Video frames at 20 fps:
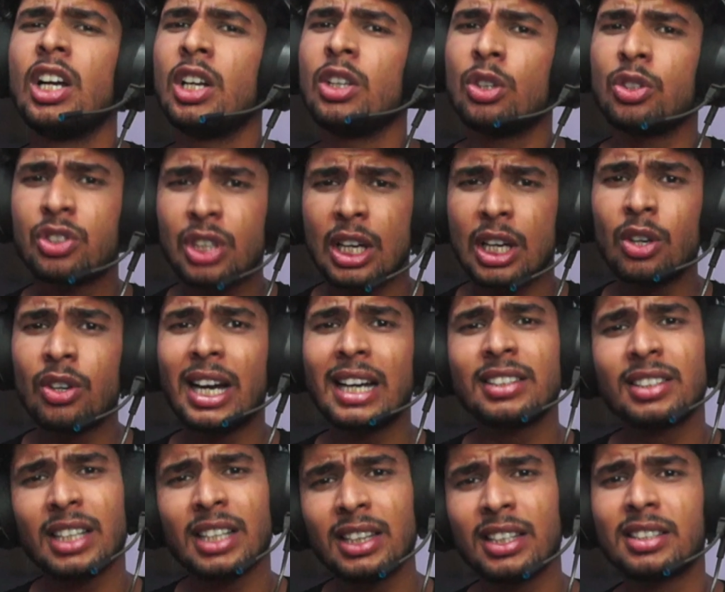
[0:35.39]
तो चलो यार
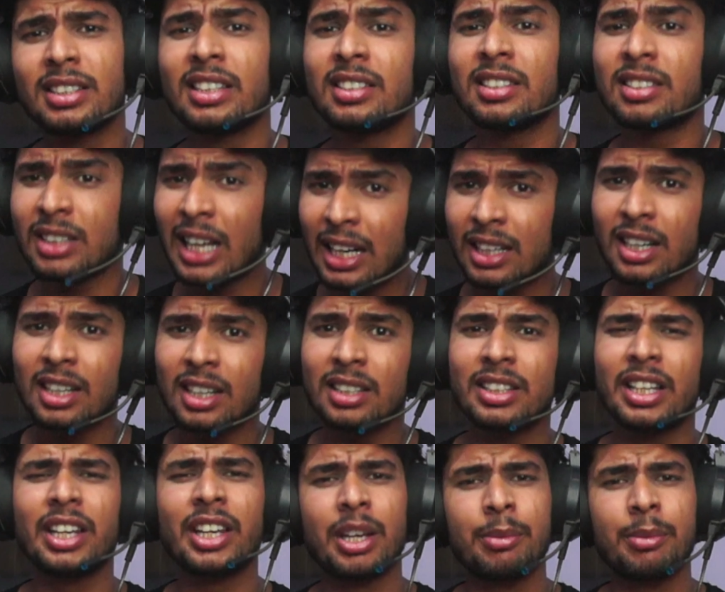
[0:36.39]
जल्दी से स्टार्ट करते हैं गेम